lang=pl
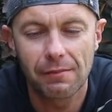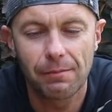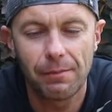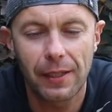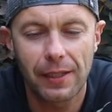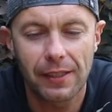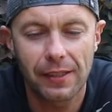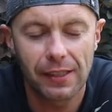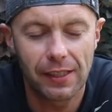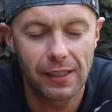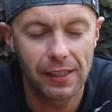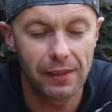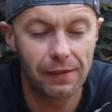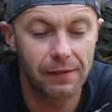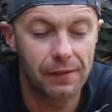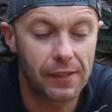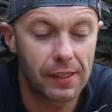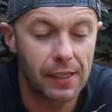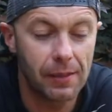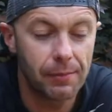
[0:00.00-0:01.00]
partia
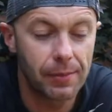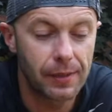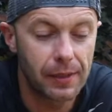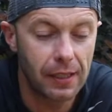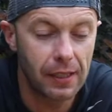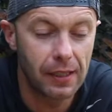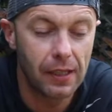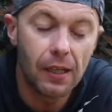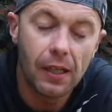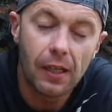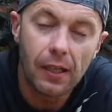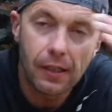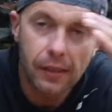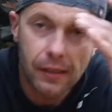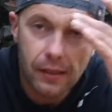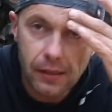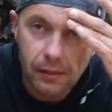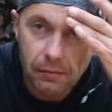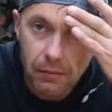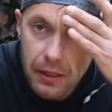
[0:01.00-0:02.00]
wstępna
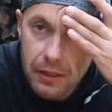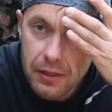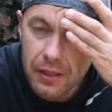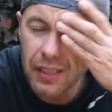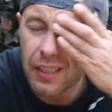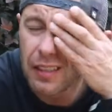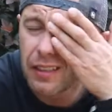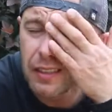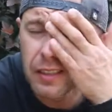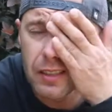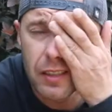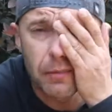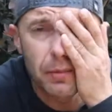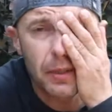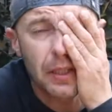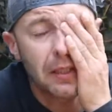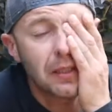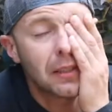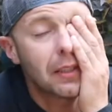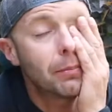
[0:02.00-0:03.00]
i zobaczę
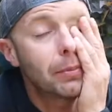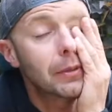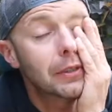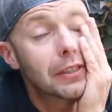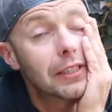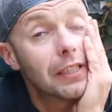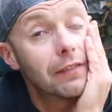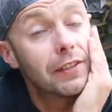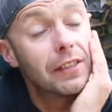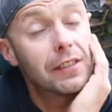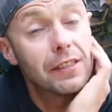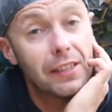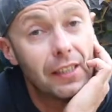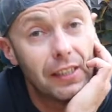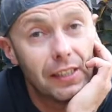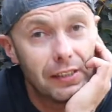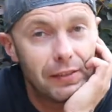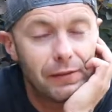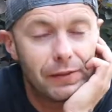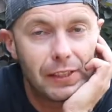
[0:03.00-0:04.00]
sobie na podstawie
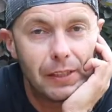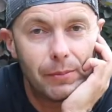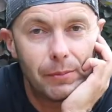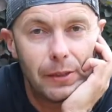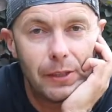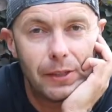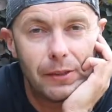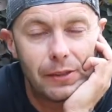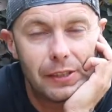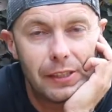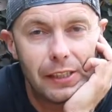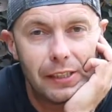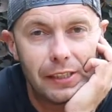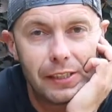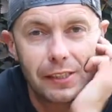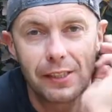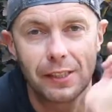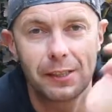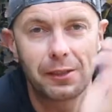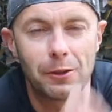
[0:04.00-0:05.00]
tej wstępnej oceny i
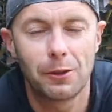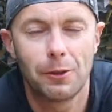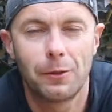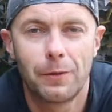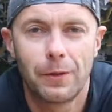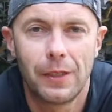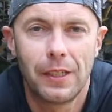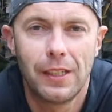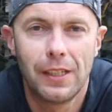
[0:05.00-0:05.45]
testów